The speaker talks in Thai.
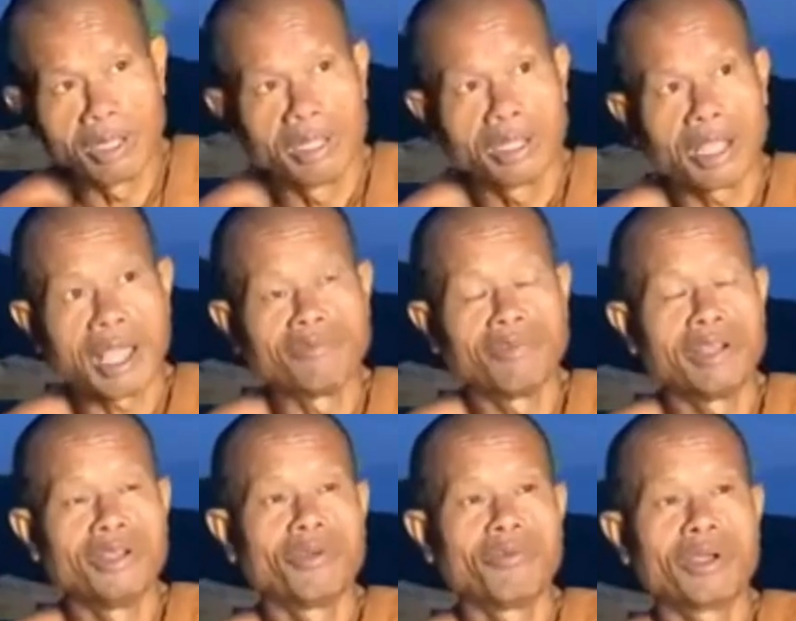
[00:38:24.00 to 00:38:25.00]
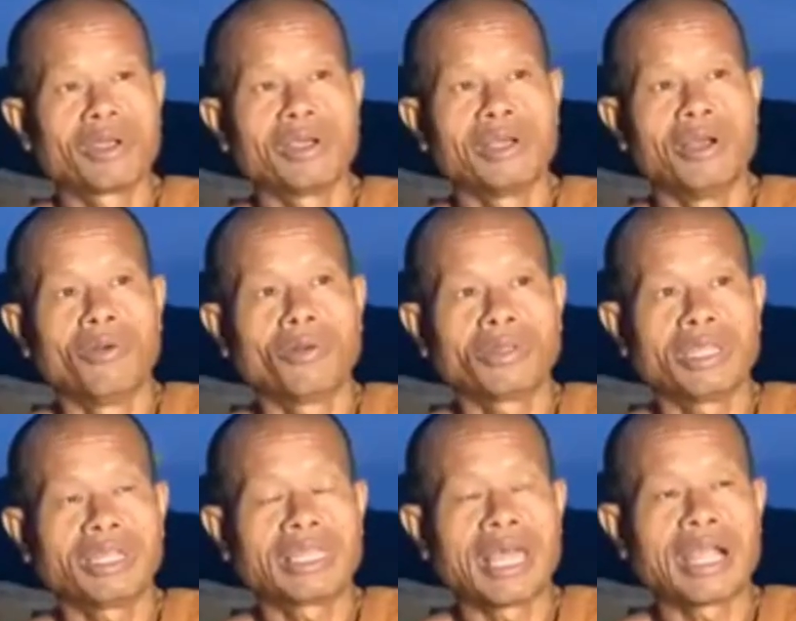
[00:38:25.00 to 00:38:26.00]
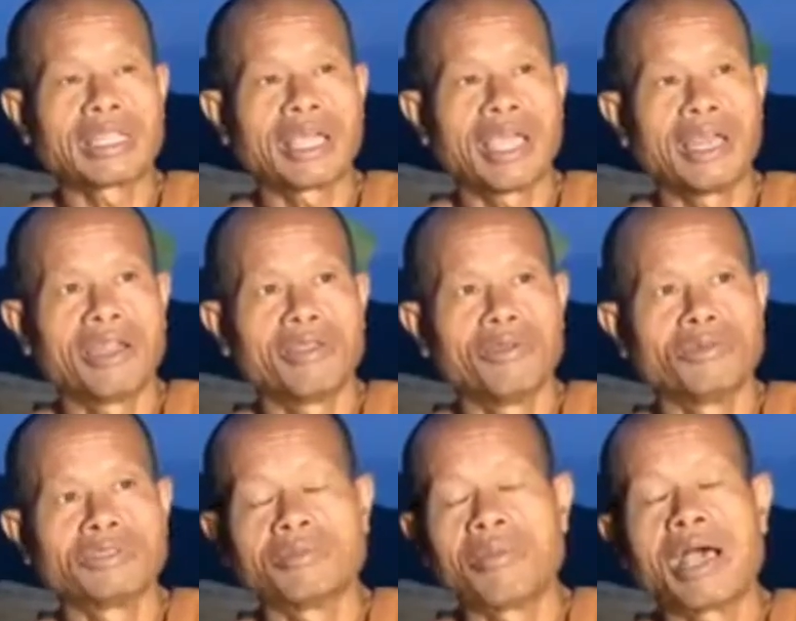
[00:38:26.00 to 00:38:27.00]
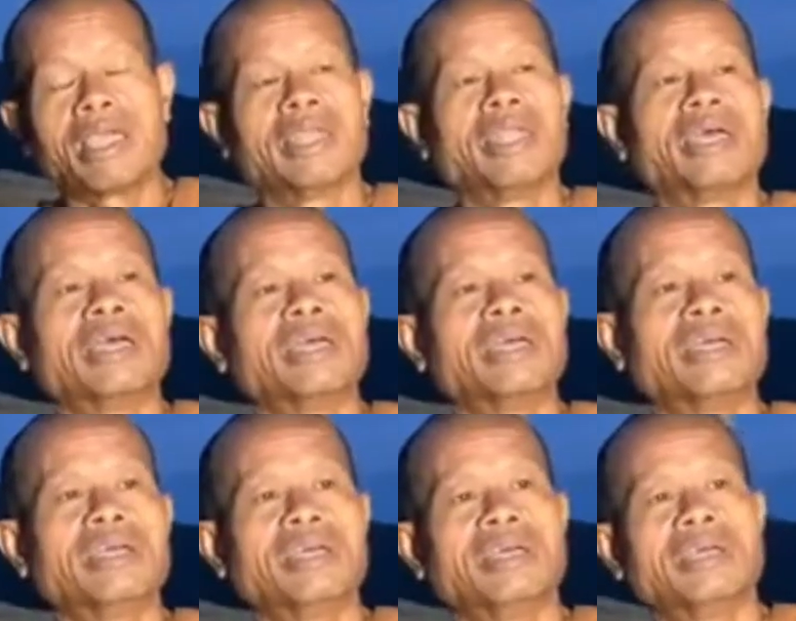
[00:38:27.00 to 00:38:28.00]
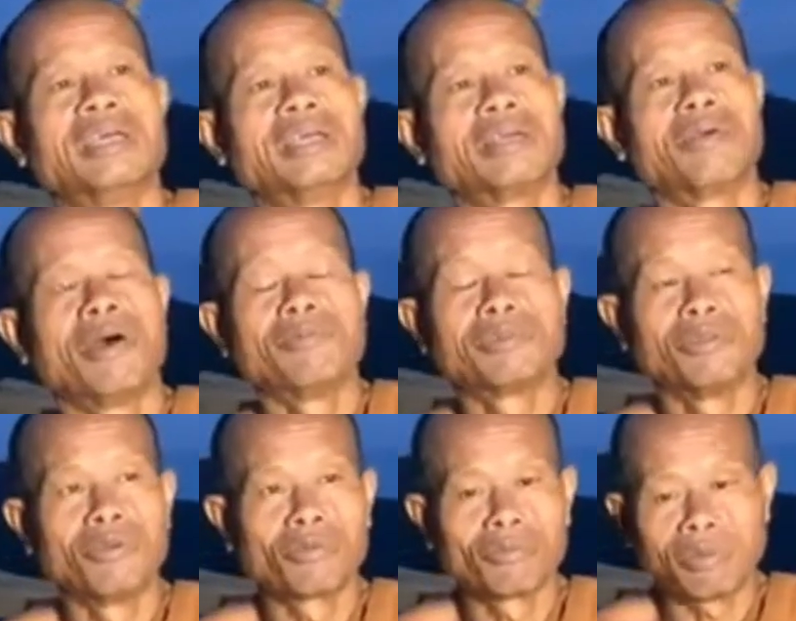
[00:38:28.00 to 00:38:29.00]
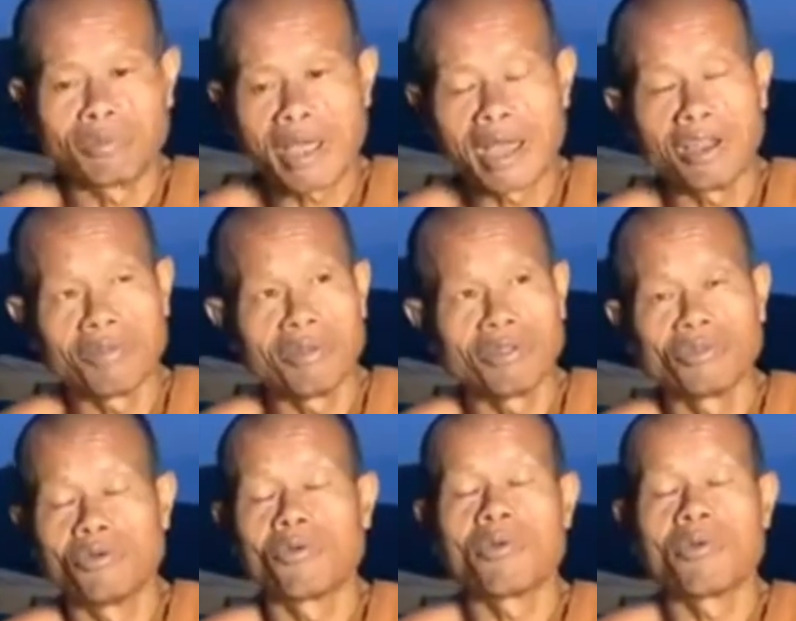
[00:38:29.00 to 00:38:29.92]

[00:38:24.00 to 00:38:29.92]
ลงคำว่าหลงมันคือหลงทิศทางจะให้เราอยู่สบายความสนุกมันพาเรา